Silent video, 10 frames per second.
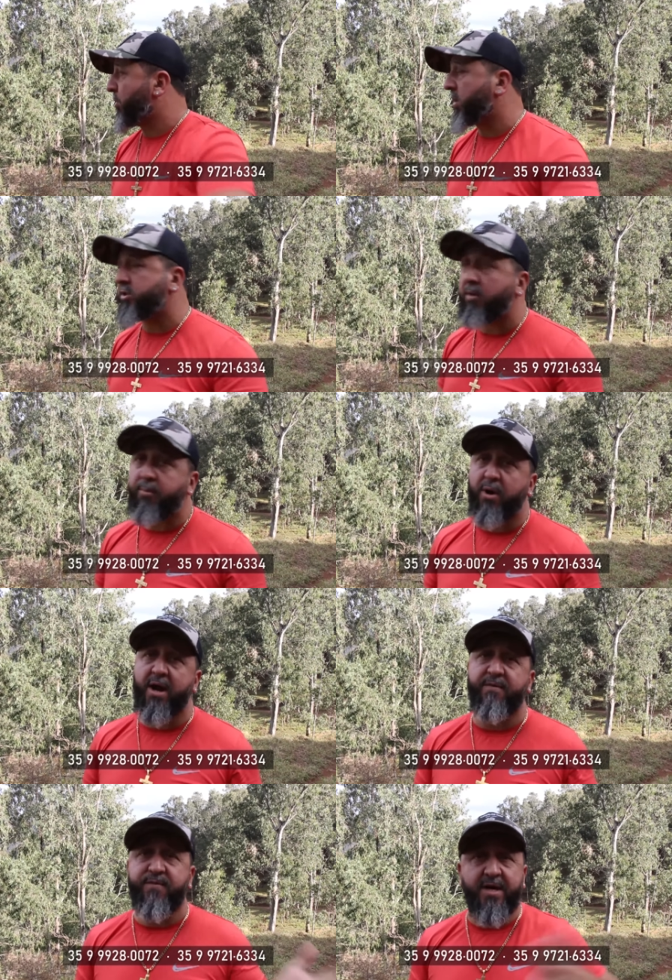boa,
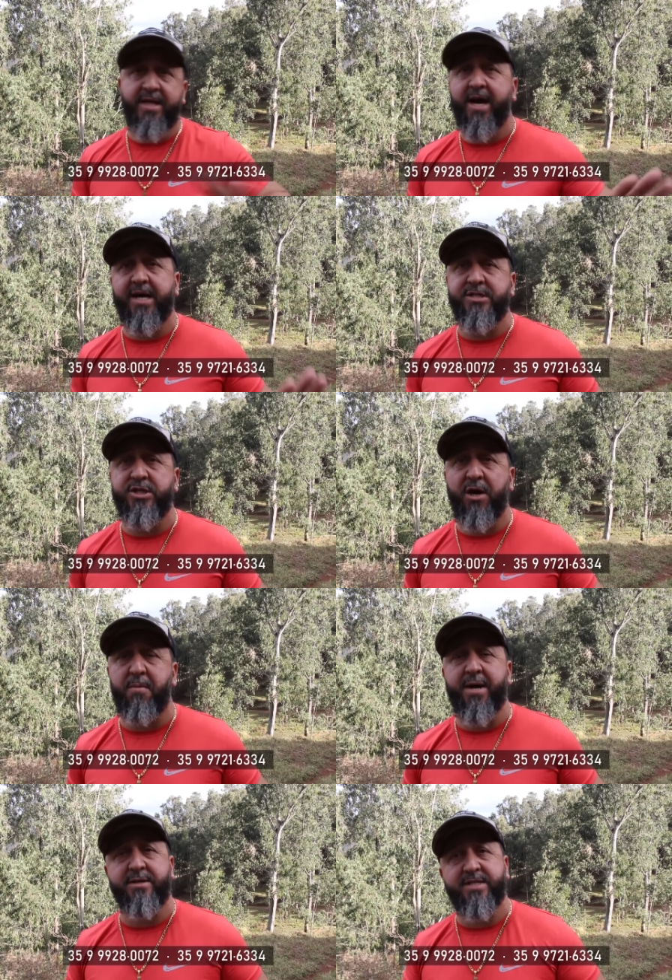topografia da região
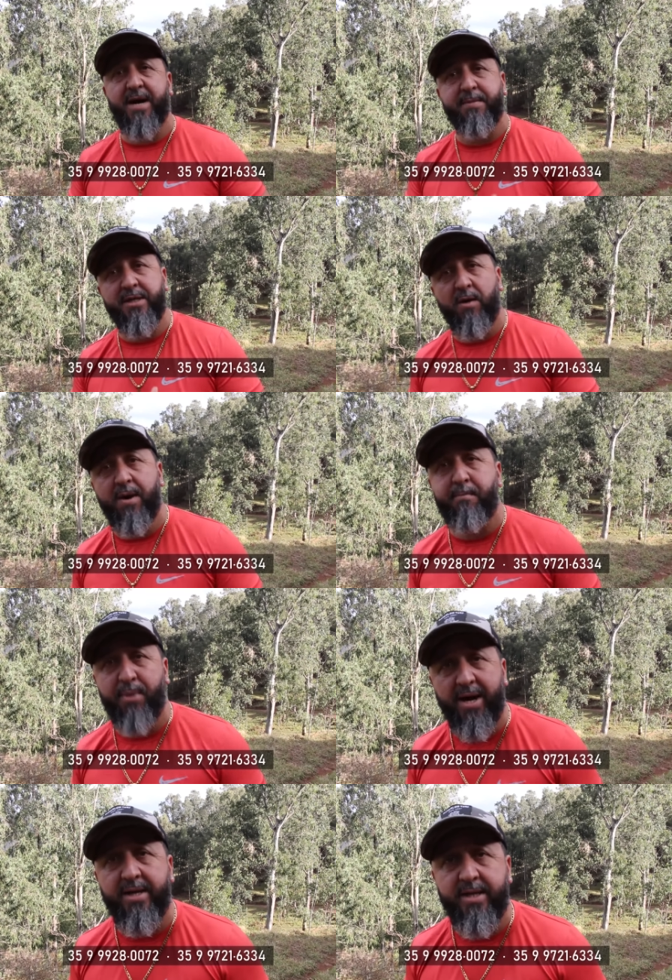mesmo, sabe que não é
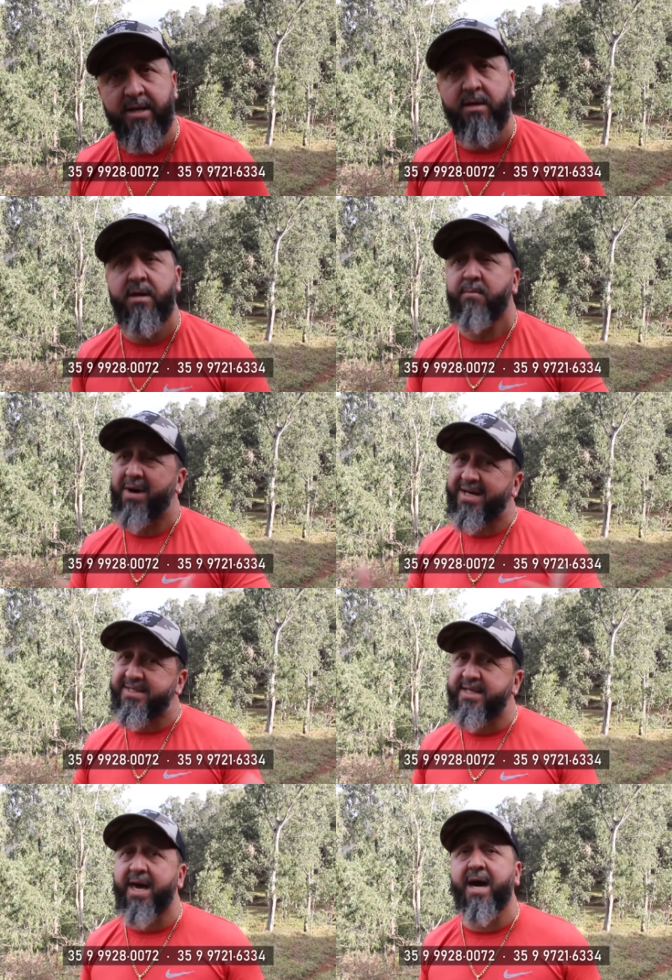plana,
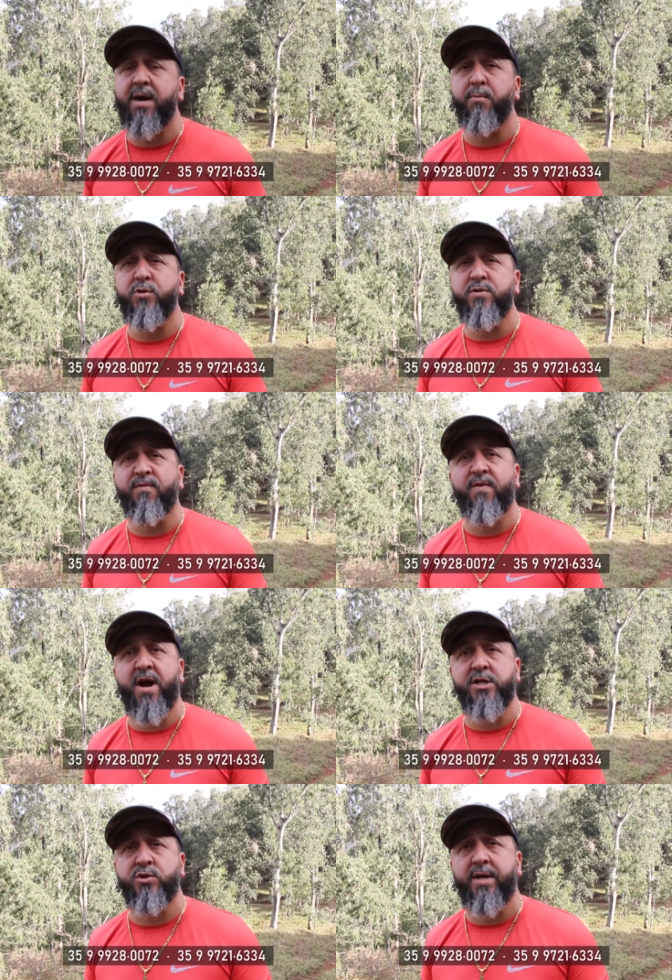mas terra é muito
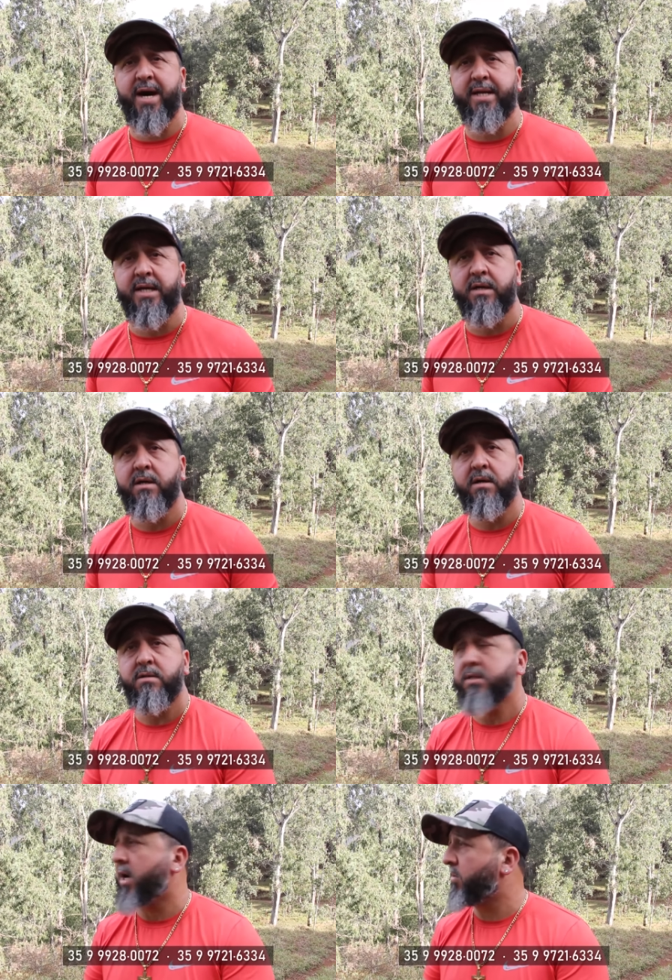fértil, né ali?
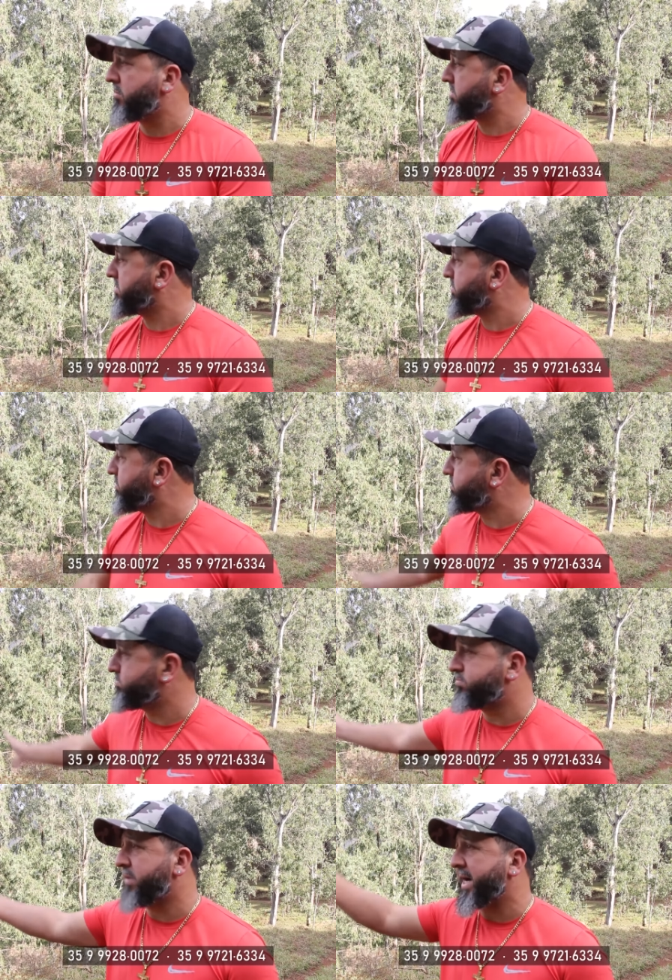Hum. Então,
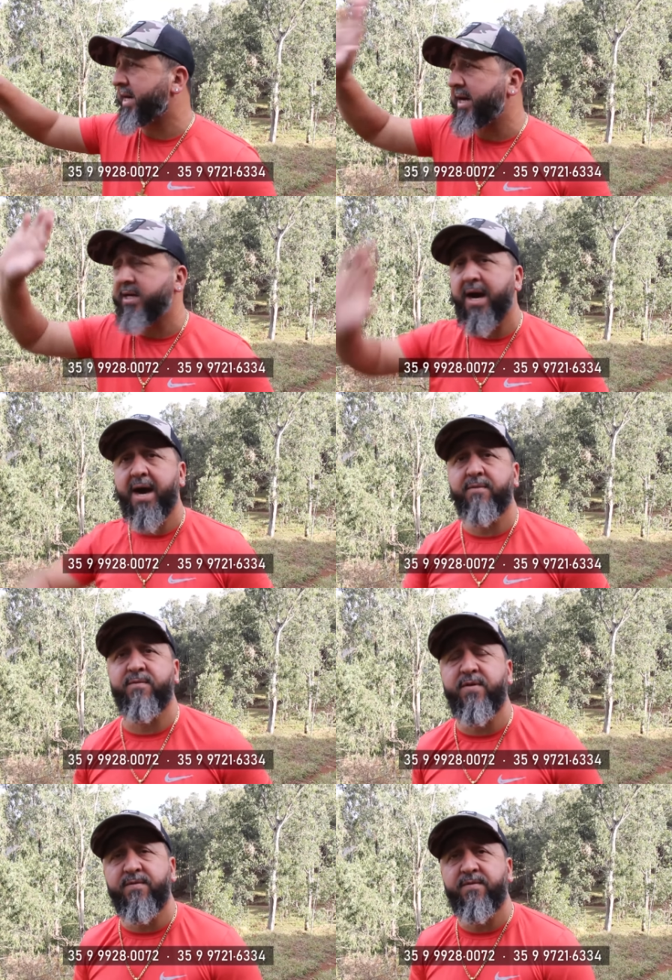para quem quer
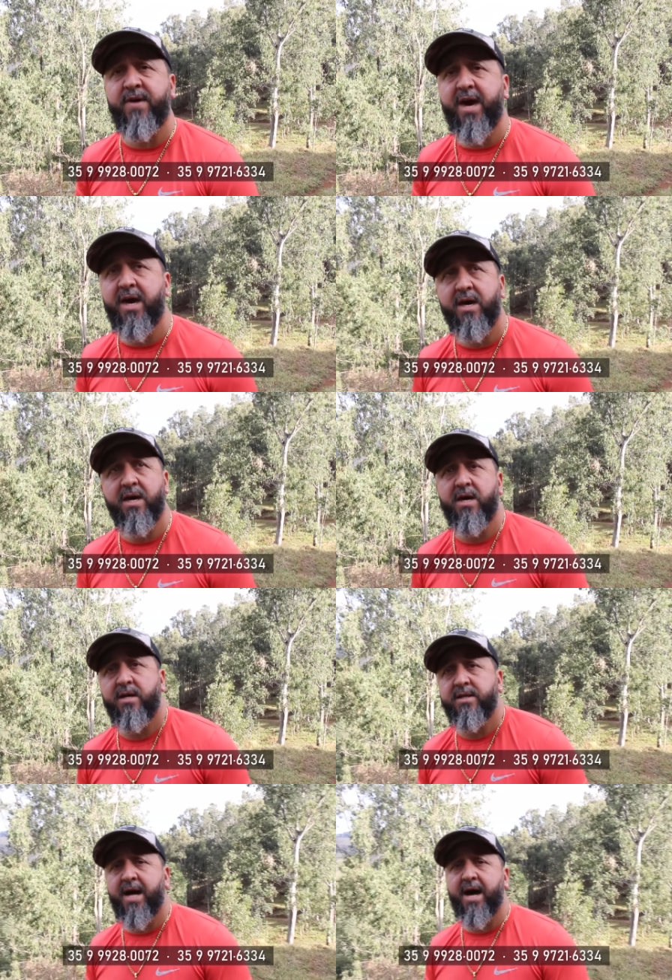viver
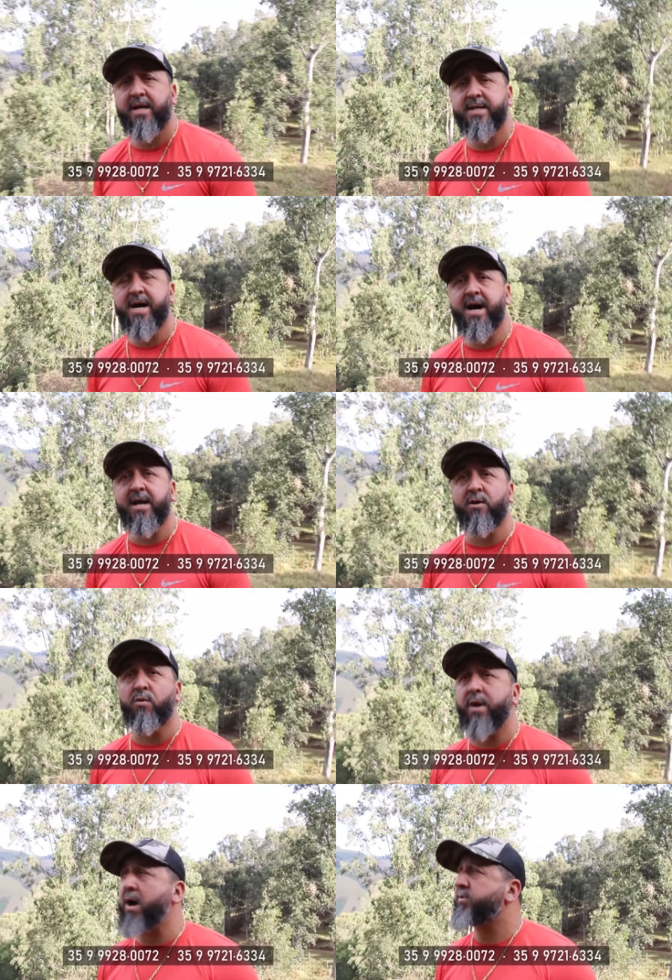da, da área
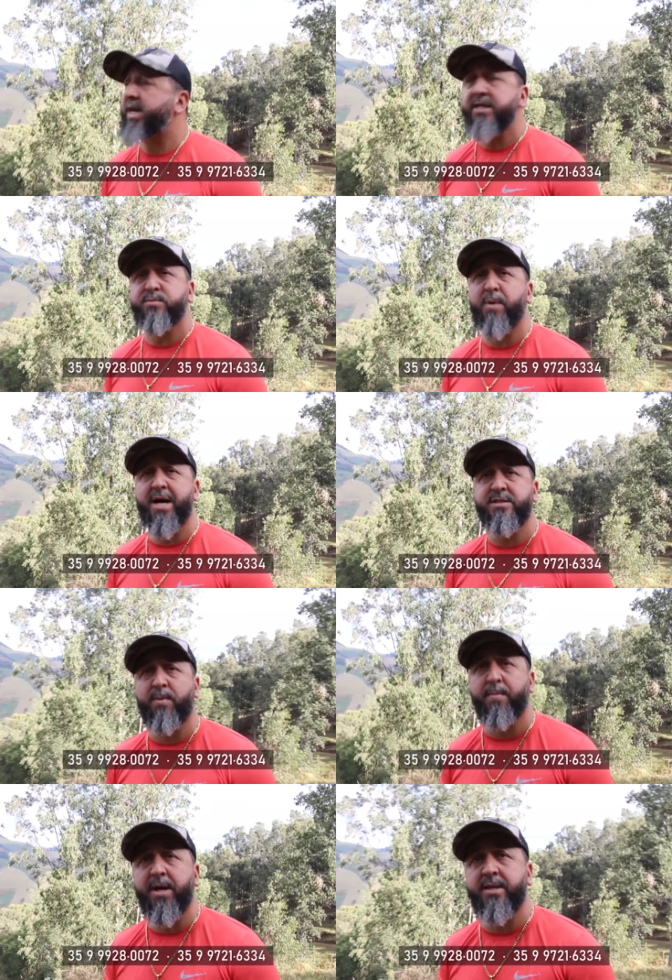rural, tem espaço
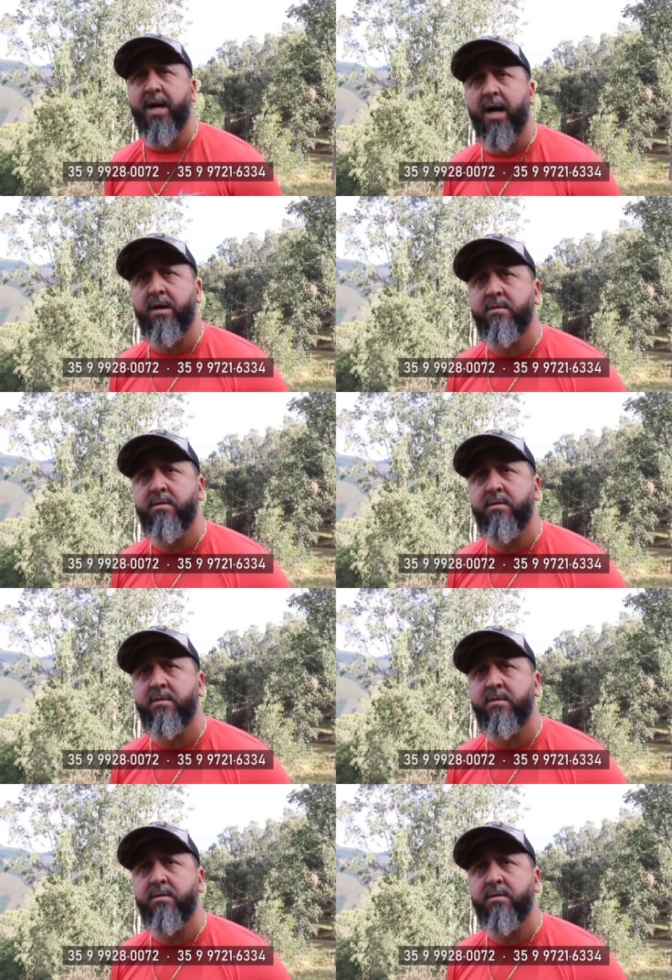para plantar.